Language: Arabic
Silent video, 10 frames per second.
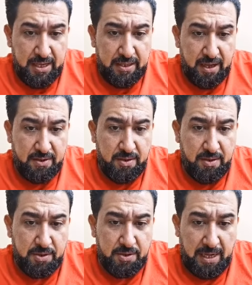اريد
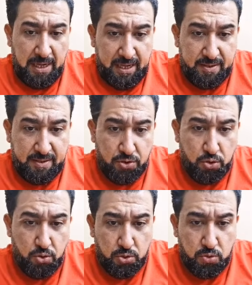ارتبط مليت
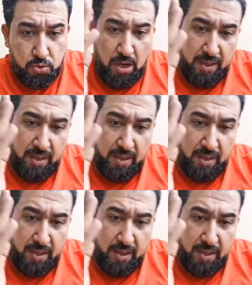زوزو